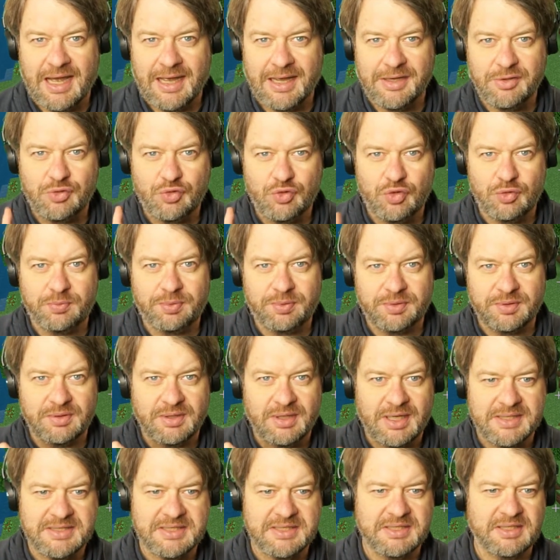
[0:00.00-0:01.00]
Ein Typ
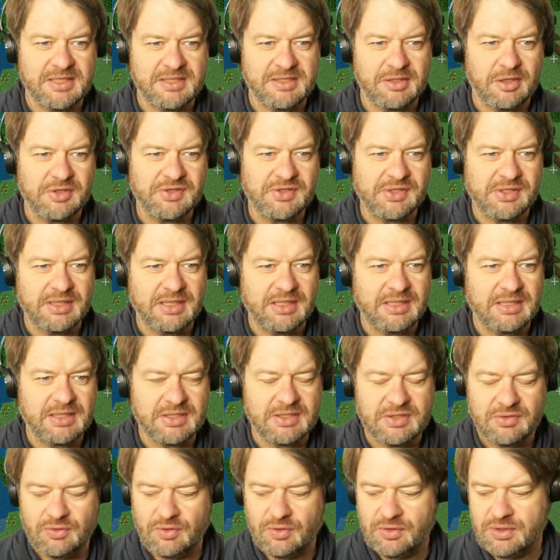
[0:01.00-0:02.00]
hat sich das
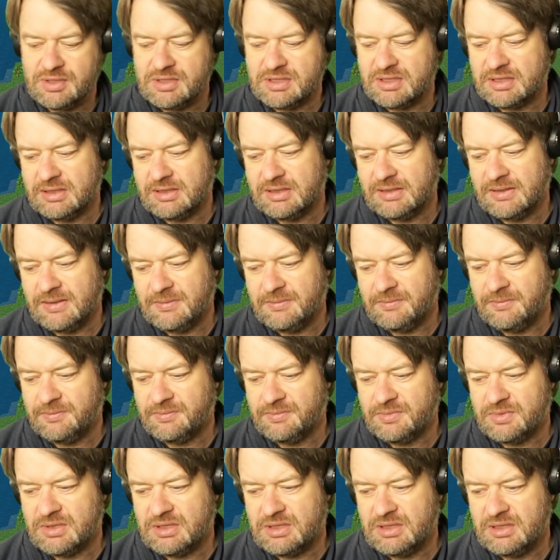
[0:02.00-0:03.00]
ausgedacht und
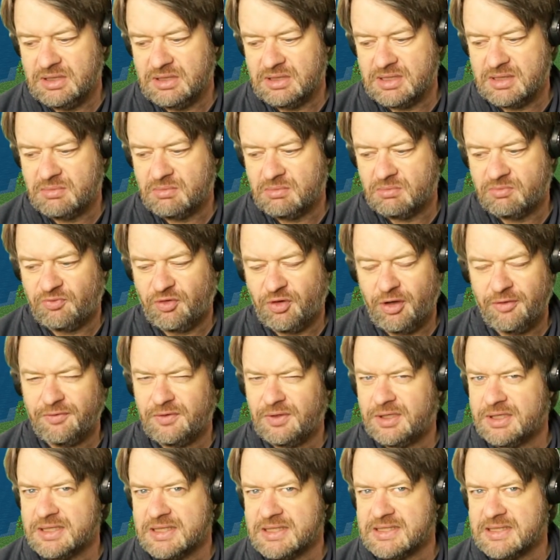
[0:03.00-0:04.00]
ähm, die
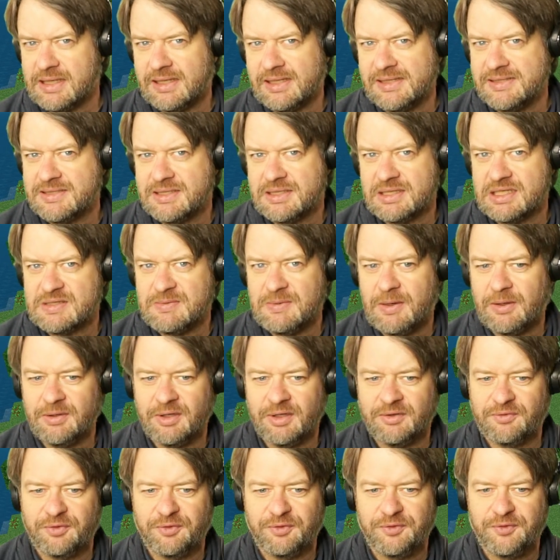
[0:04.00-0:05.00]
veröffentlichten Zahlen sind
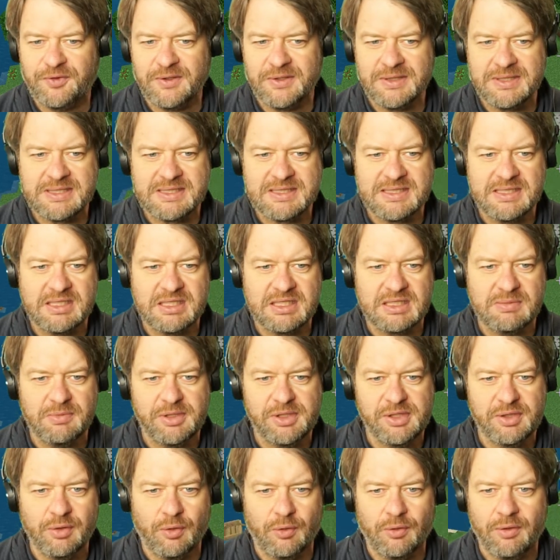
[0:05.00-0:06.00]
240
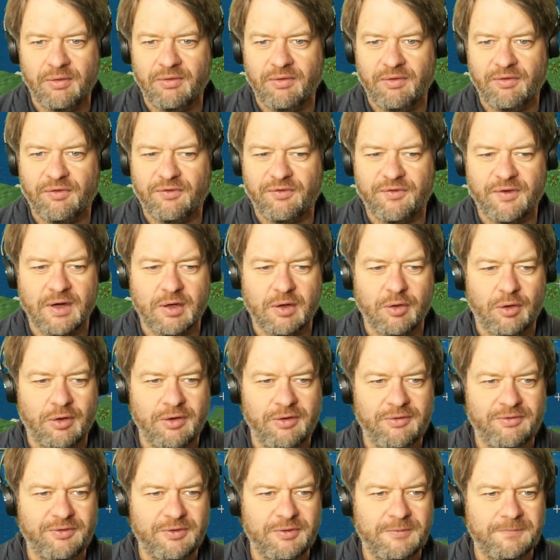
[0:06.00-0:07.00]
Millionen
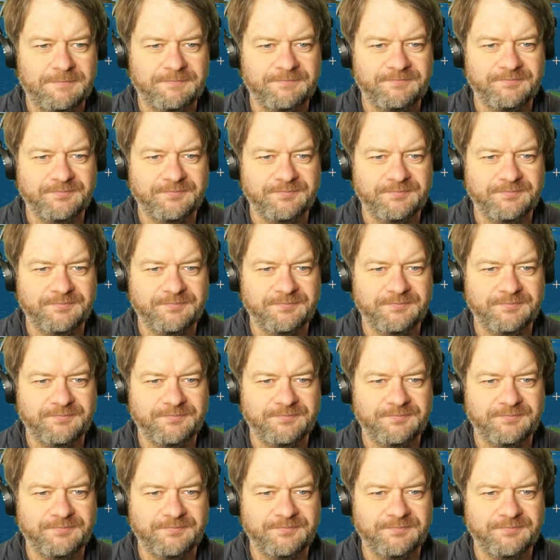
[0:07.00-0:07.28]
Verkäufe